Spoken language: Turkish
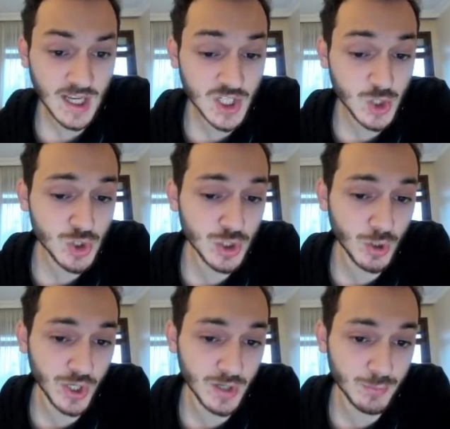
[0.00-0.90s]
h3
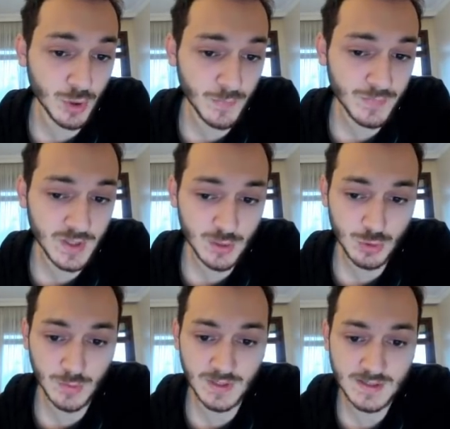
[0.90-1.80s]
niye oynamıyor diye
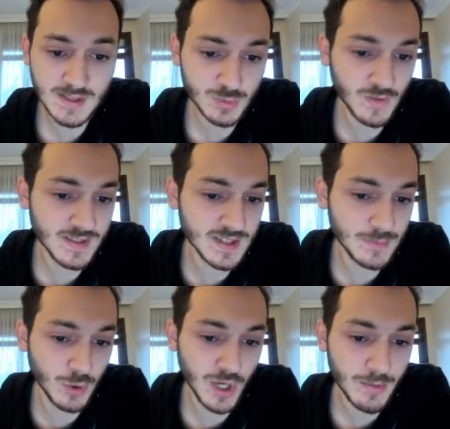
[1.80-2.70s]
sorabilirsiniz. Burada vezire
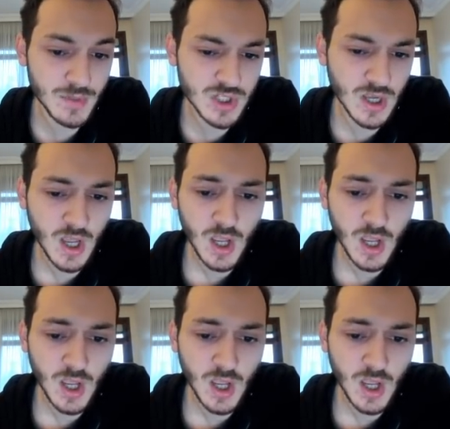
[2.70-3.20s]
e1 oynanmış.